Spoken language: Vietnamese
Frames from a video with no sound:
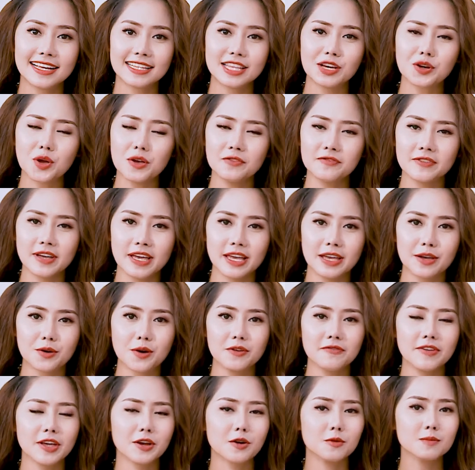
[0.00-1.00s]
Thưa quý
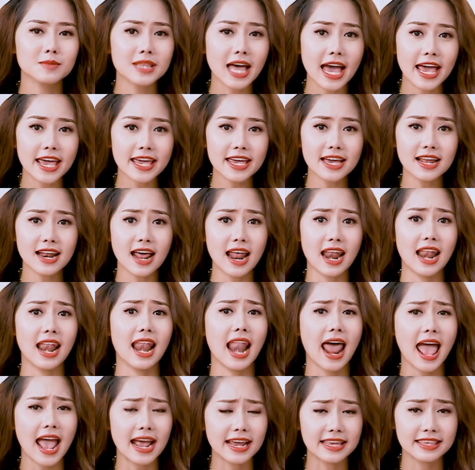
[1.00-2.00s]
vị cũng thấy là
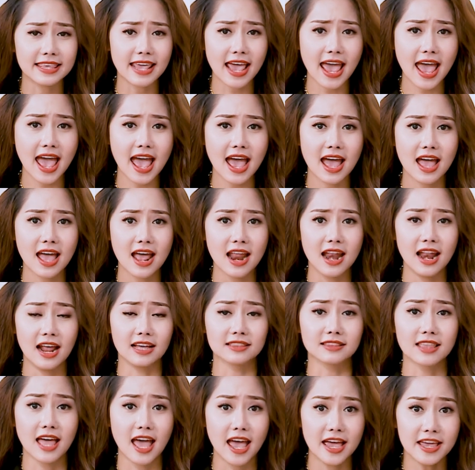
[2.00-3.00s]
làn da là
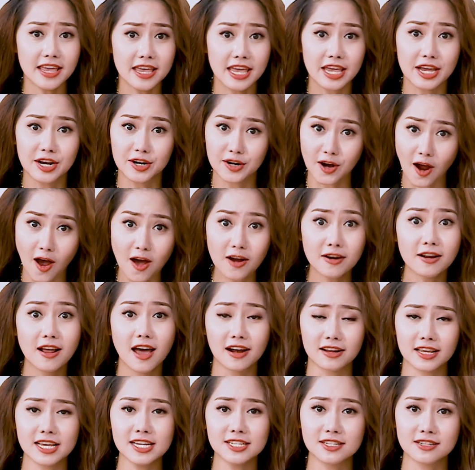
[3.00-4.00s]
thể hiện rõ rệt
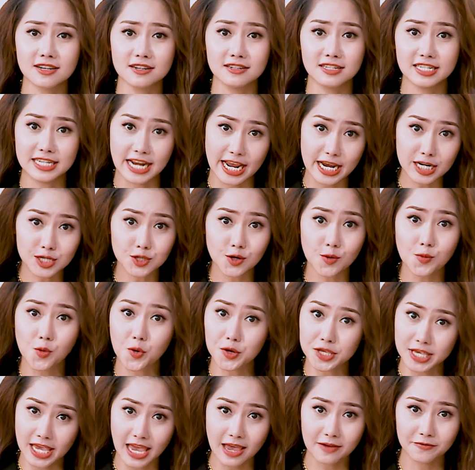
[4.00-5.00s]
cái sự trẻ trung của
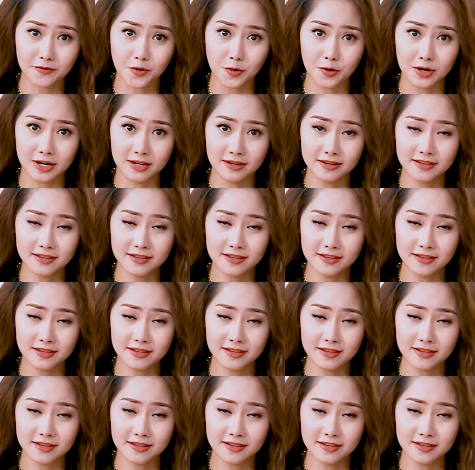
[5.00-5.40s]
chị em phụ nữ